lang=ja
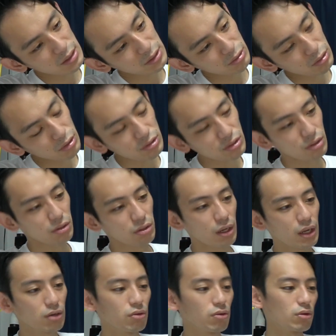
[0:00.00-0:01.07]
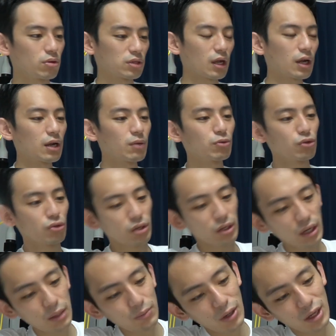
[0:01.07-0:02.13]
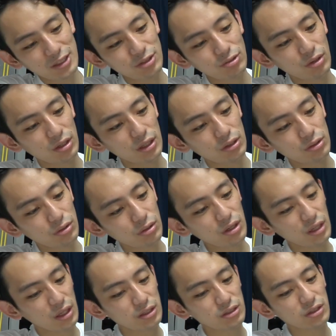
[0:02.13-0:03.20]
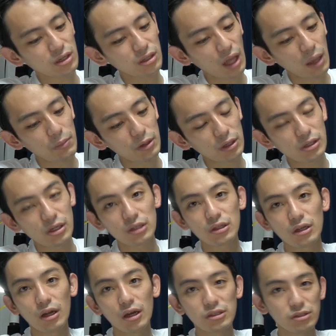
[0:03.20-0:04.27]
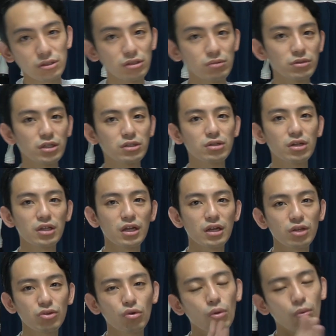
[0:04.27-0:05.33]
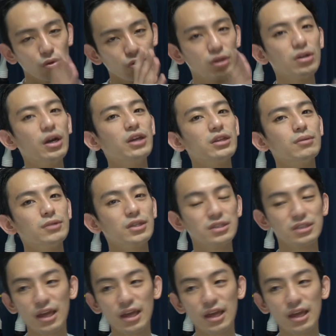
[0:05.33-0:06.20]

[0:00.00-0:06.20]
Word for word: それこそあの宝物のねライブ配信とかでゆっくりね作れるタイミングがあったら素組みで作りたいなと思っているアイテムです